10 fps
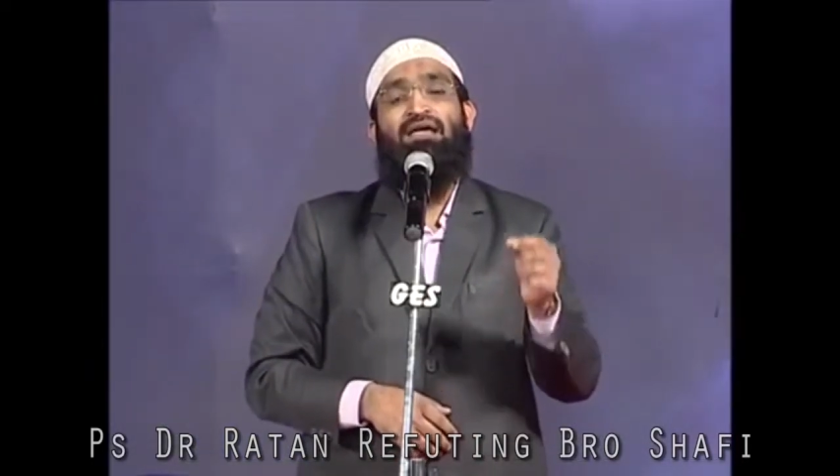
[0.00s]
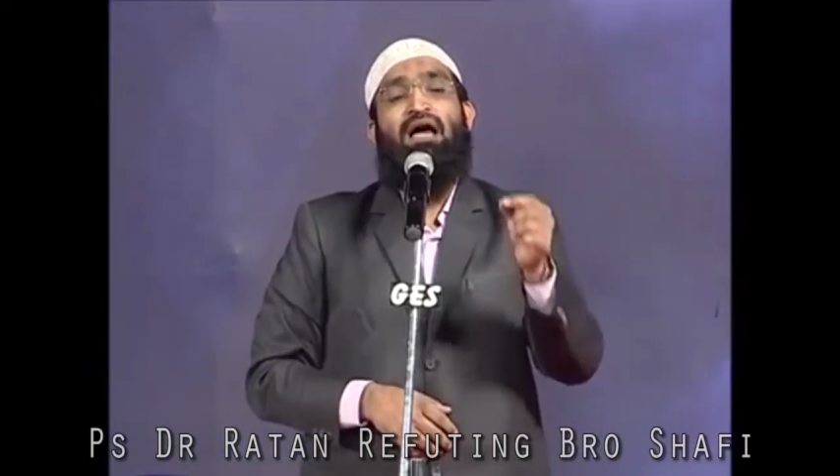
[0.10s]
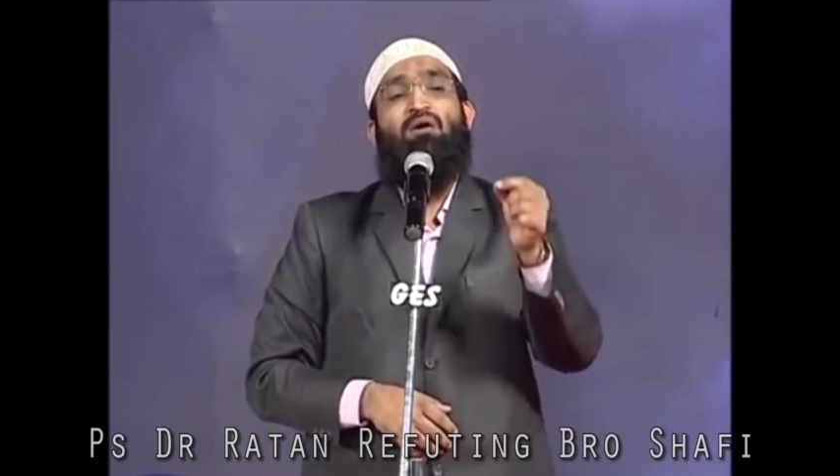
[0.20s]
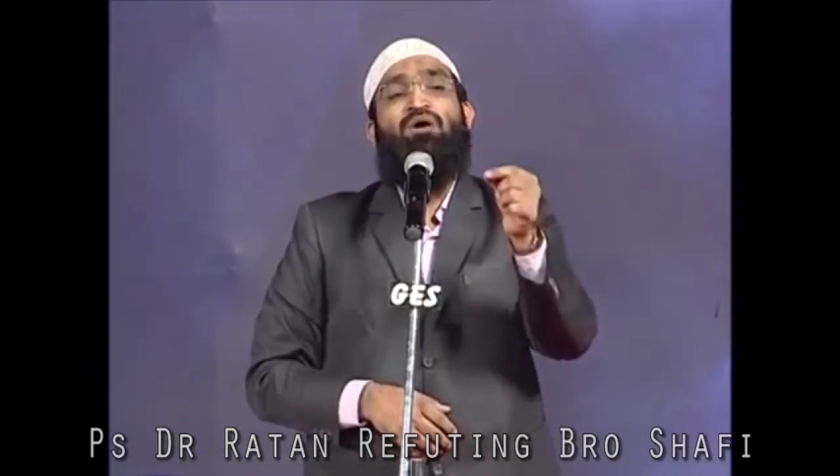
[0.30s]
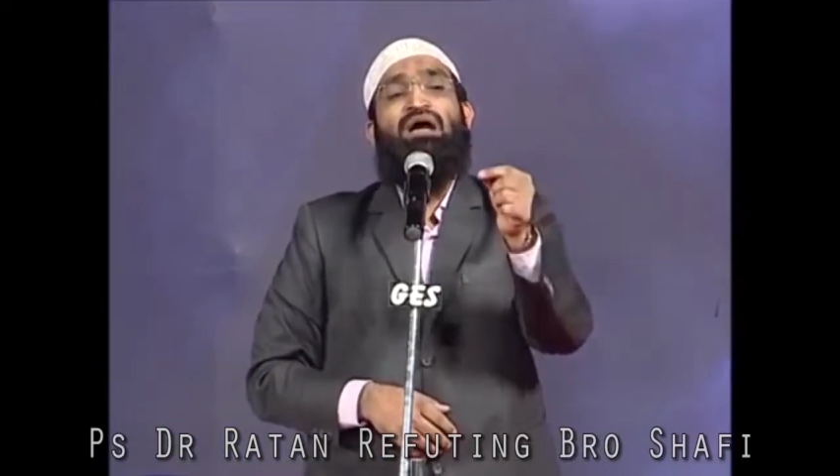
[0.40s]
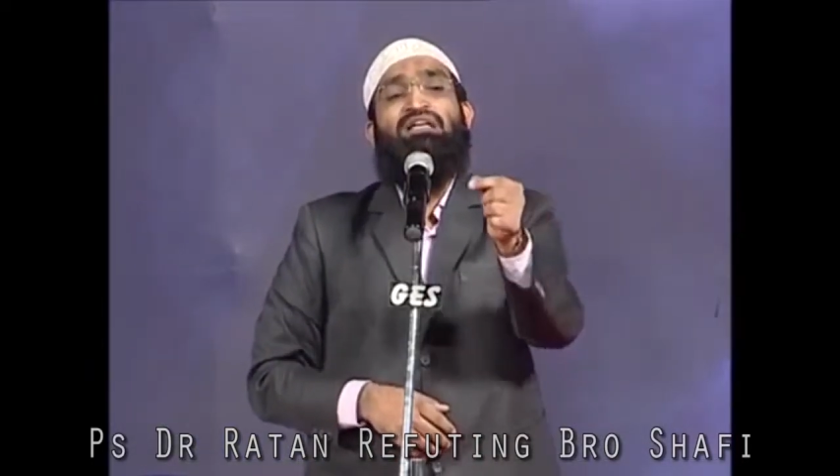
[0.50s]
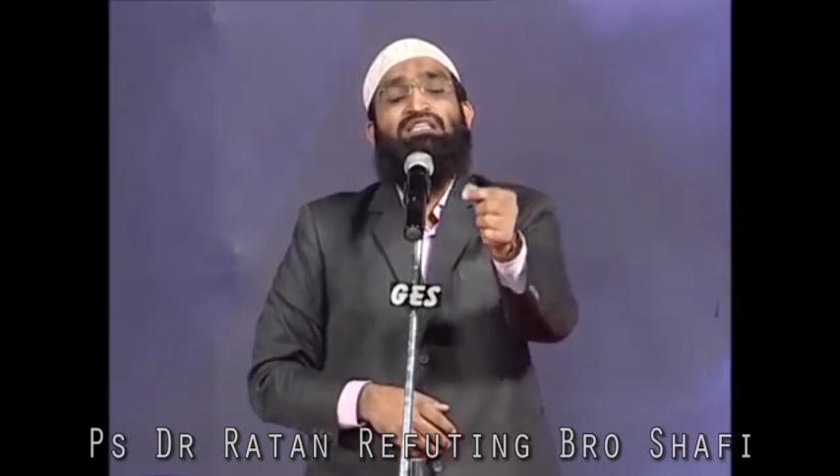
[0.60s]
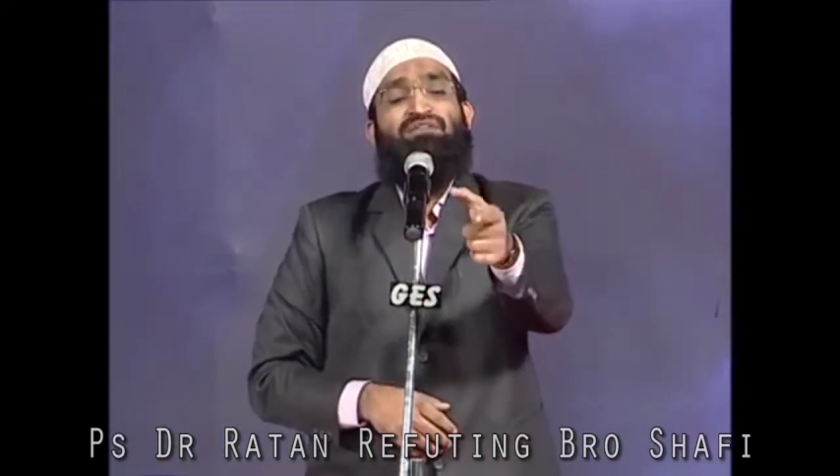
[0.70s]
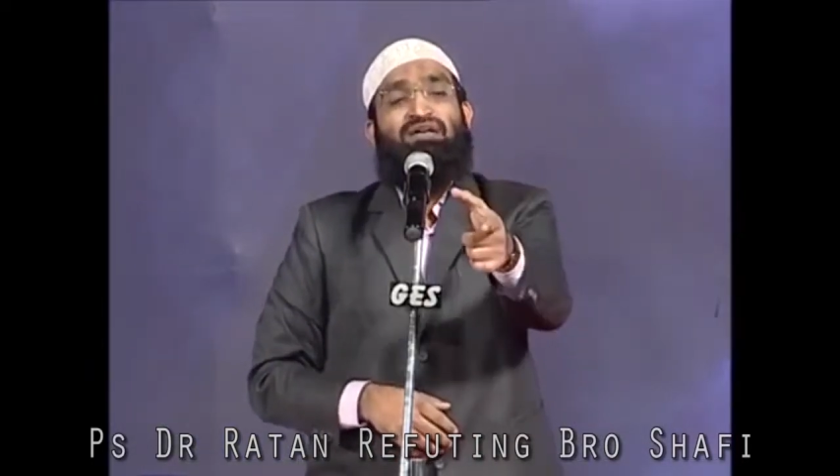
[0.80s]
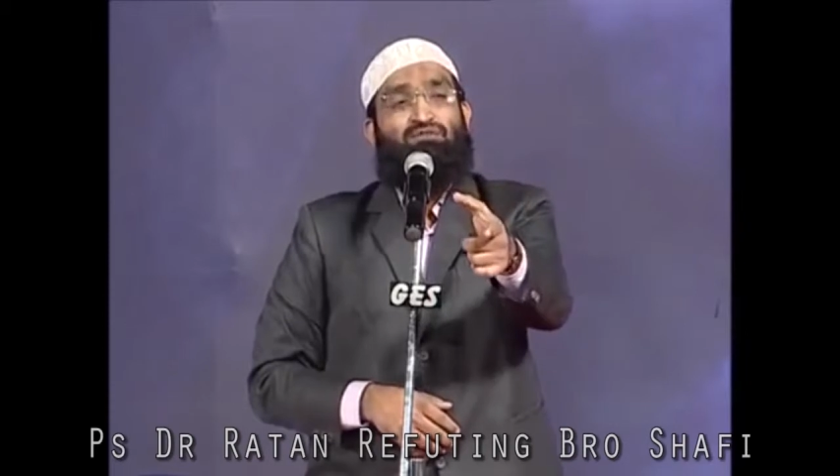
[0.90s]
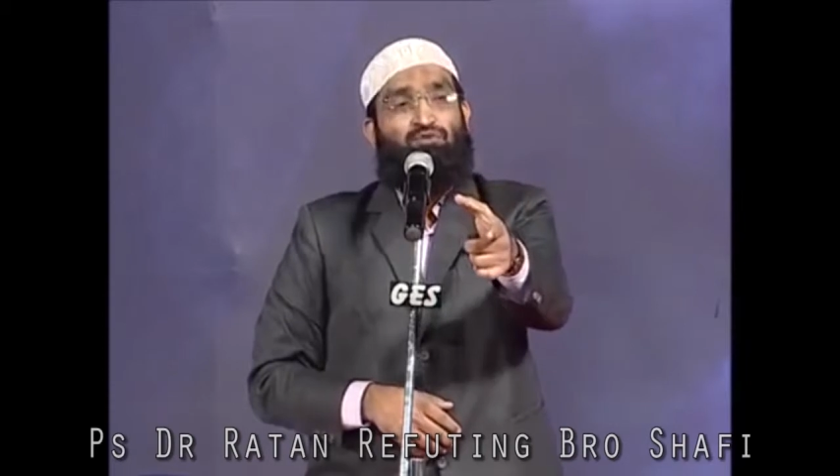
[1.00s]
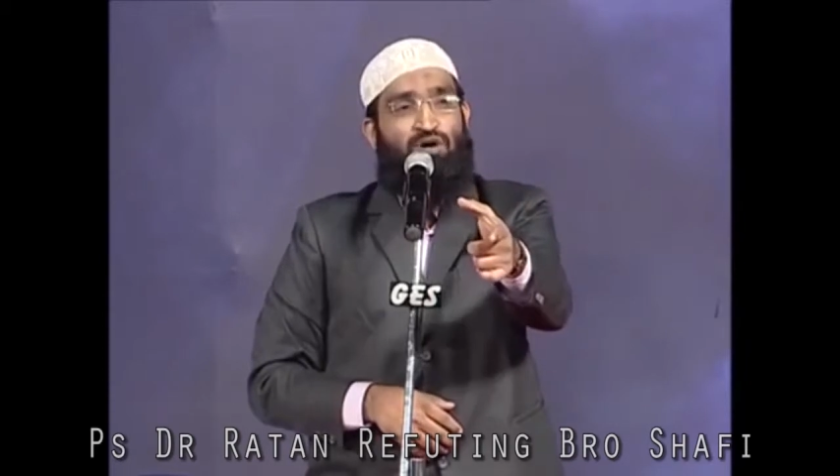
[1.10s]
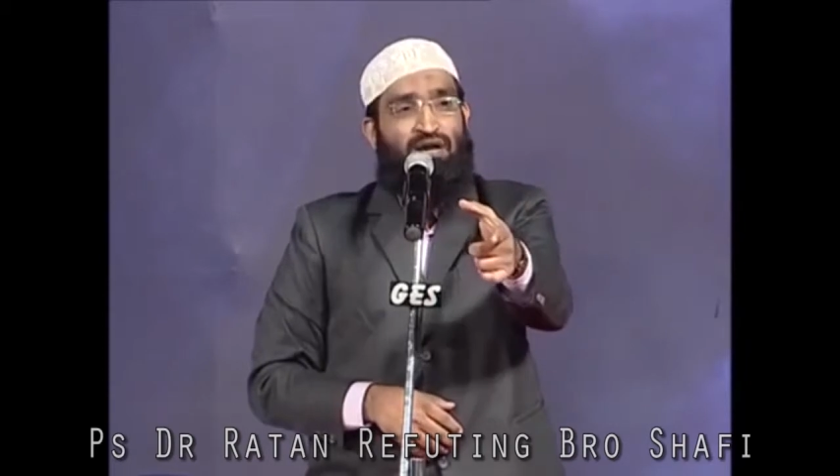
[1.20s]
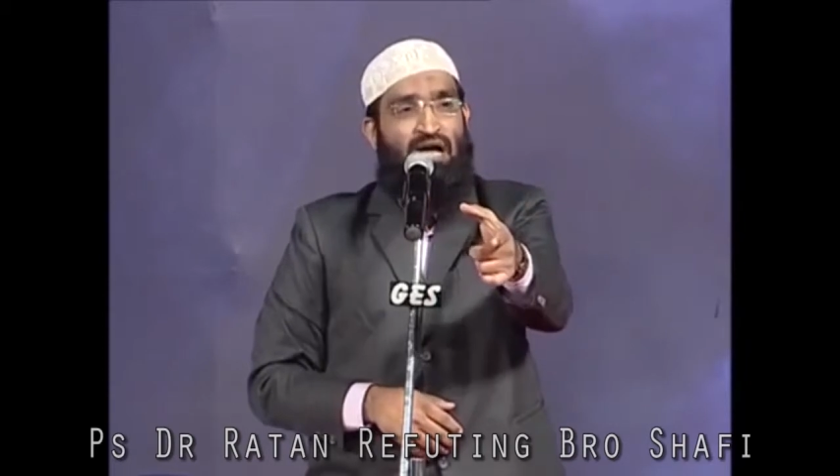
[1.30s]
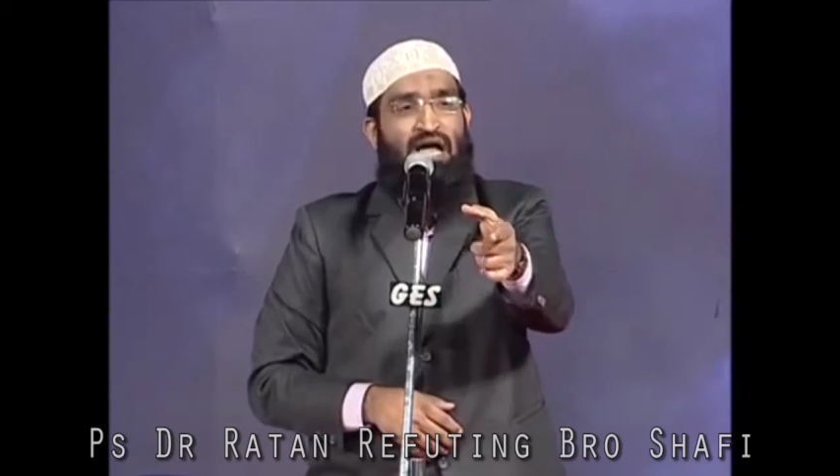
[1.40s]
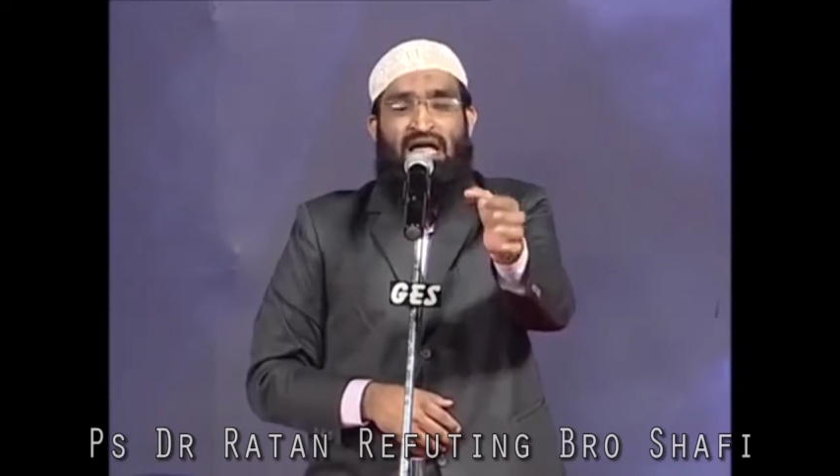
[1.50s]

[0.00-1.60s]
ఈ అవకాశవాదం ద్వారా